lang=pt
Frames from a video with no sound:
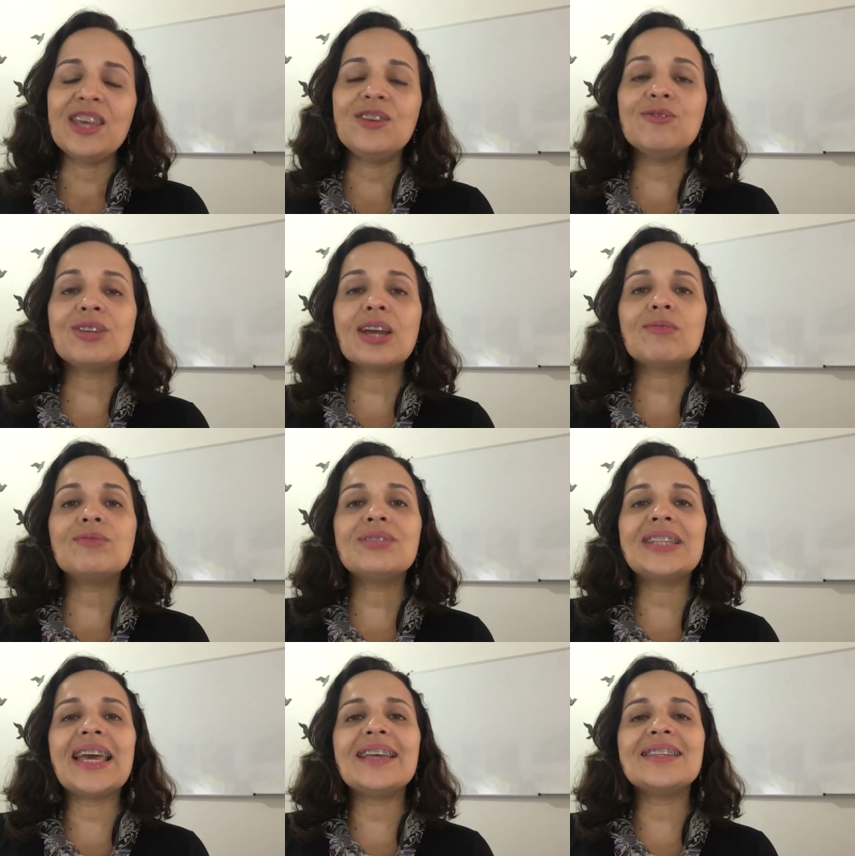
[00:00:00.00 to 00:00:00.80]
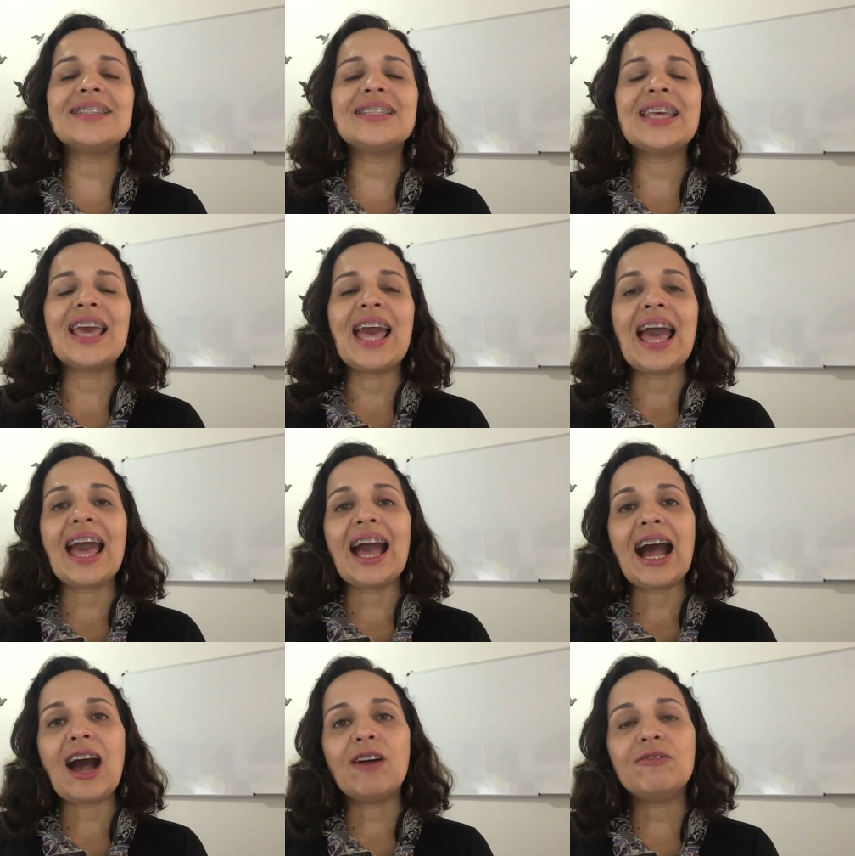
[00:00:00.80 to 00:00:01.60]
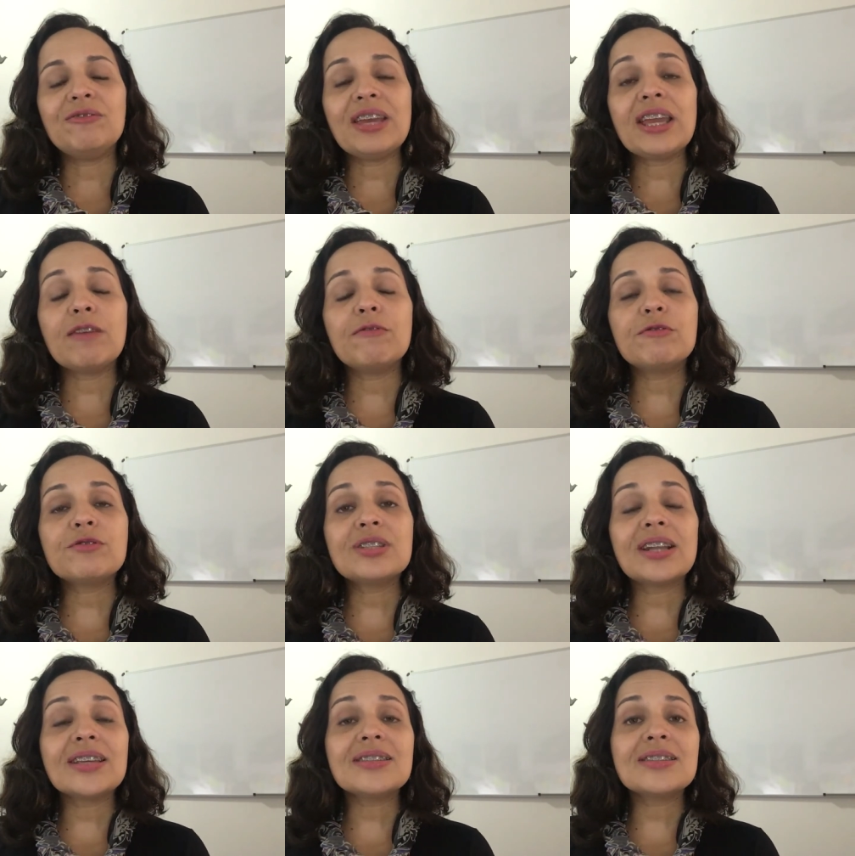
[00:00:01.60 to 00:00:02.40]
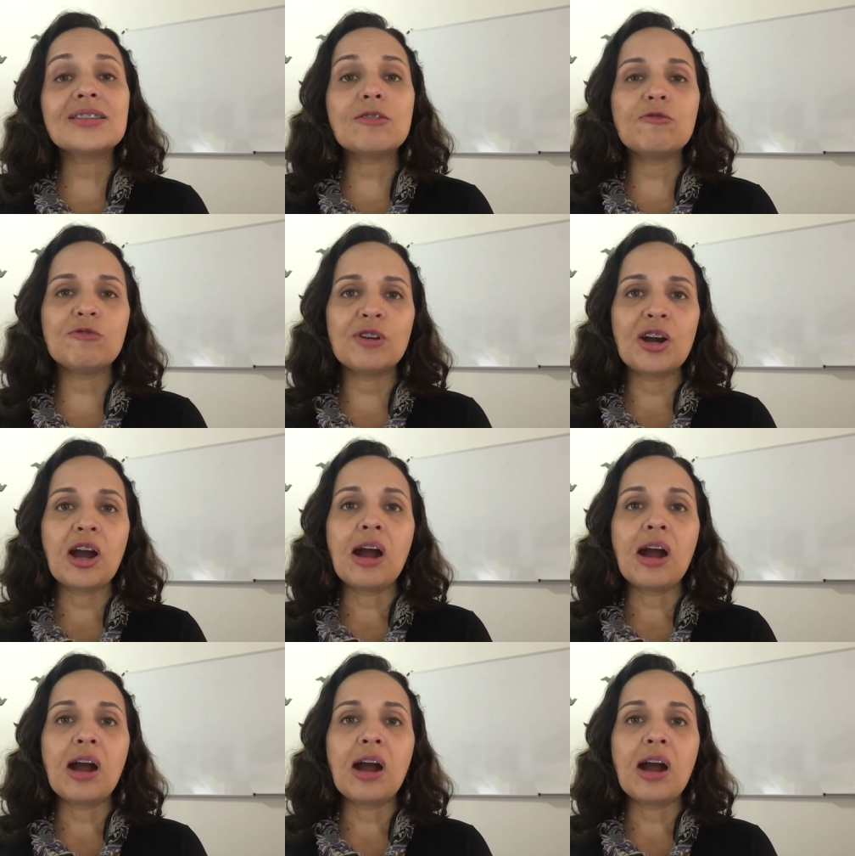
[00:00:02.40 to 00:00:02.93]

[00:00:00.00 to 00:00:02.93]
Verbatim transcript: E o que acontece? Vem a frustração,